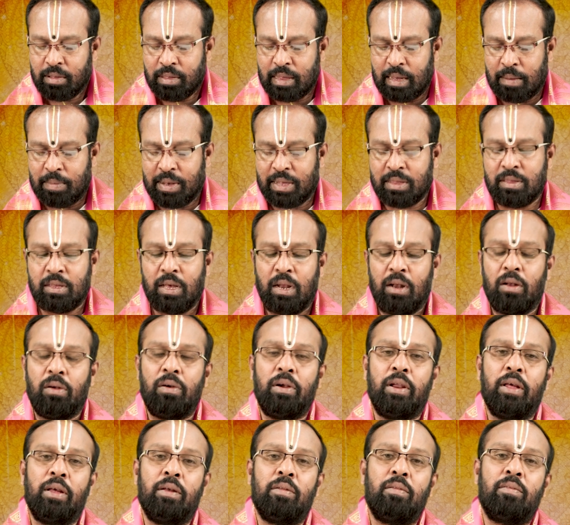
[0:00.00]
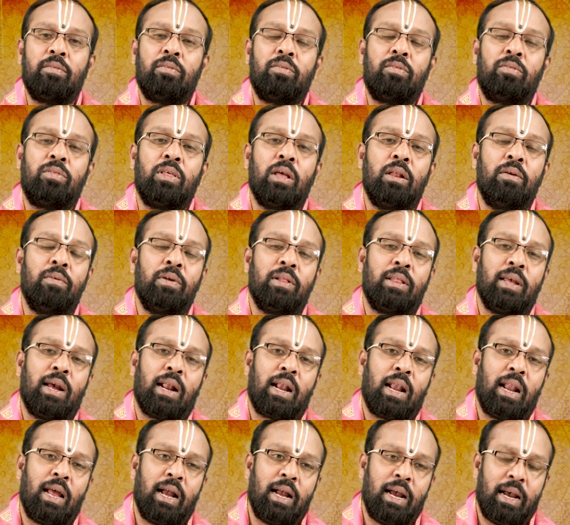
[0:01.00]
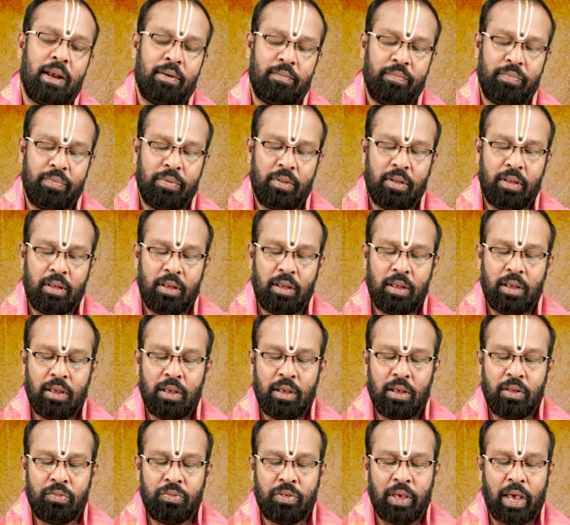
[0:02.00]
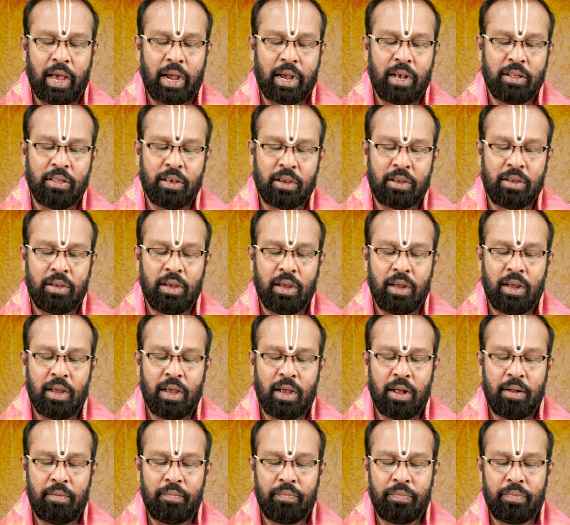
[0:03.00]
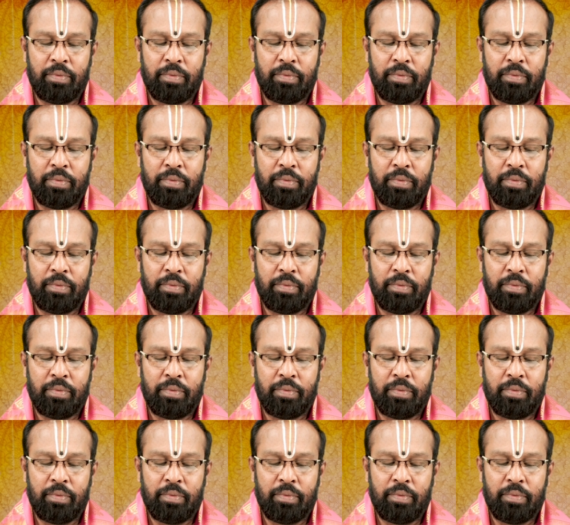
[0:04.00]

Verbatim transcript: సమస్యల నుండి తెలివితేటలుగా చాకచక్యంగా